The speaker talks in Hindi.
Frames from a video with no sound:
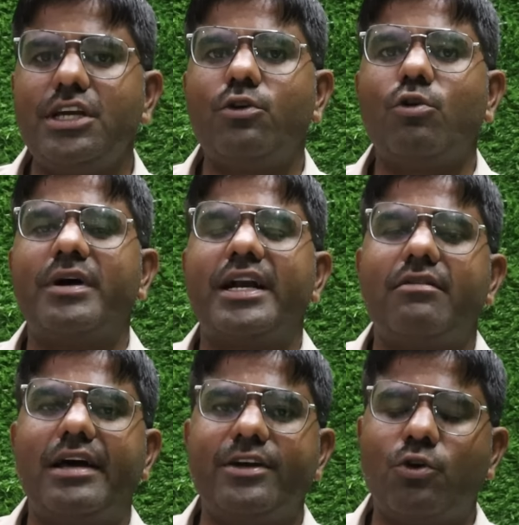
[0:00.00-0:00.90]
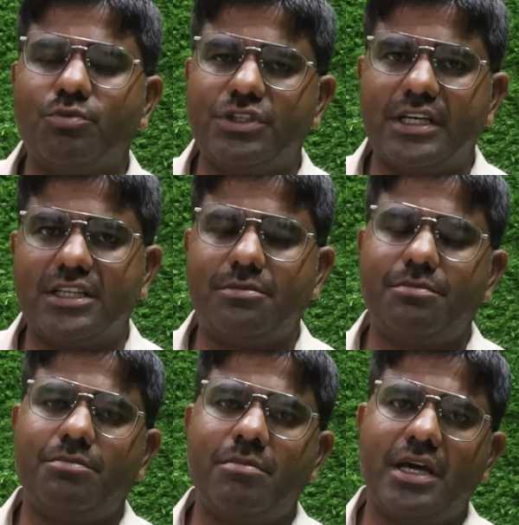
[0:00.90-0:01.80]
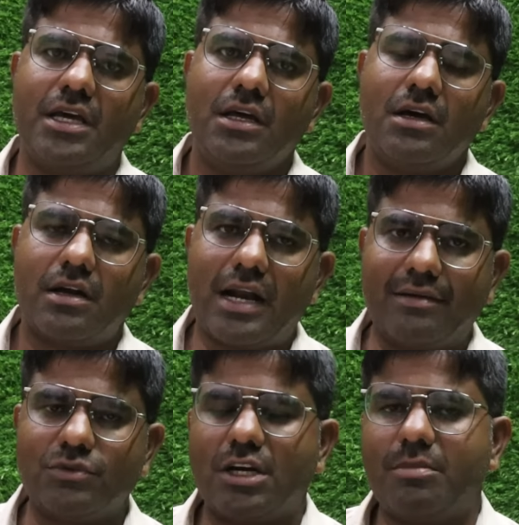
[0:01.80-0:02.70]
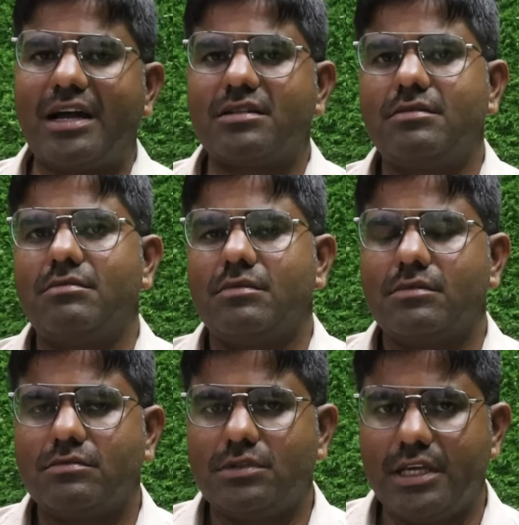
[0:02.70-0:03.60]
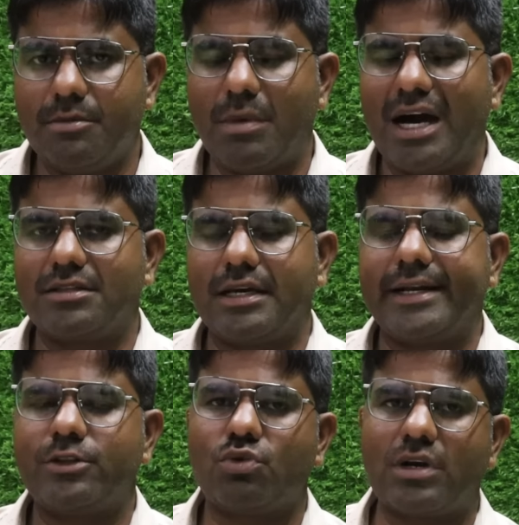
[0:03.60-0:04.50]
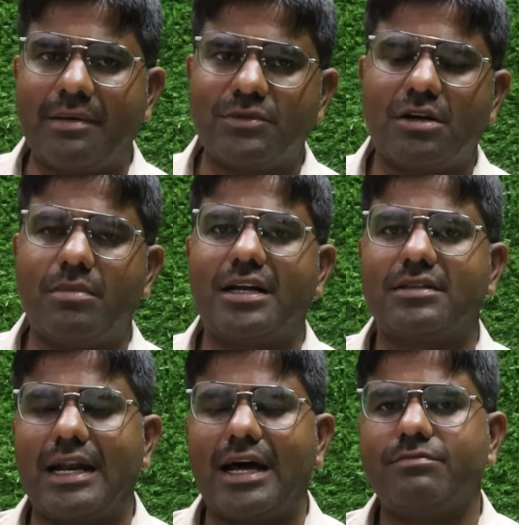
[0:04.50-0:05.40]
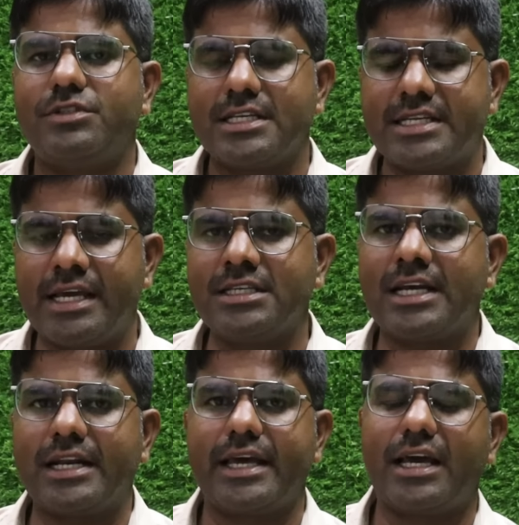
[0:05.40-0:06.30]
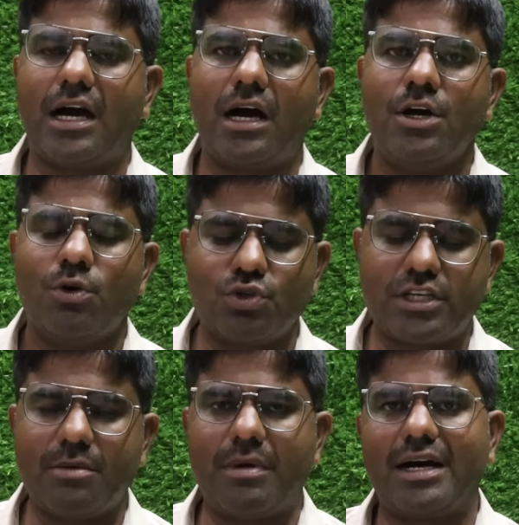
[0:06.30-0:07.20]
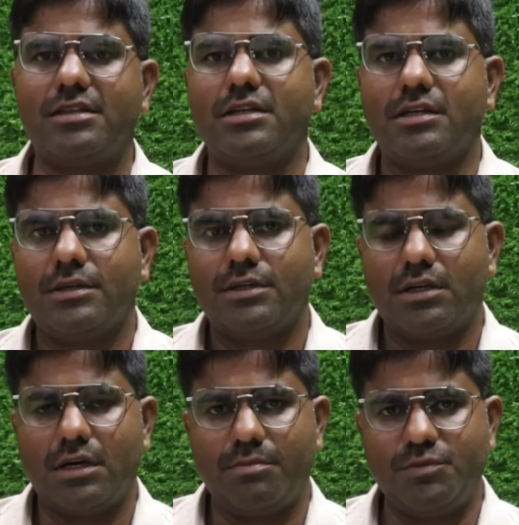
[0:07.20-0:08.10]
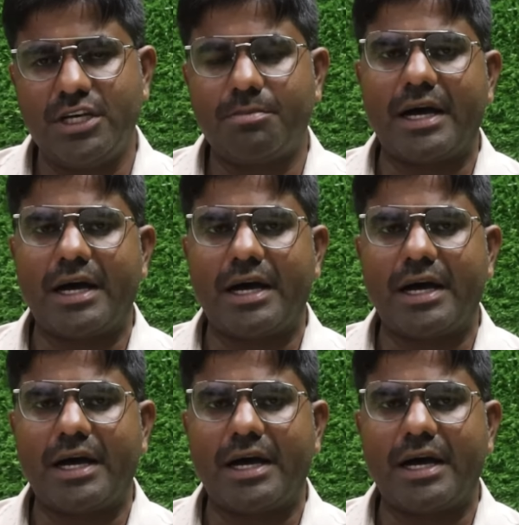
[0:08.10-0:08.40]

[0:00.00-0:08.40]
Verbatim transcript: झील को भरने वाली गोमती नदी में राम दरबार की बात करें तो राम दरबार तालाब जैसे ही छलकेगा उसके बाद ये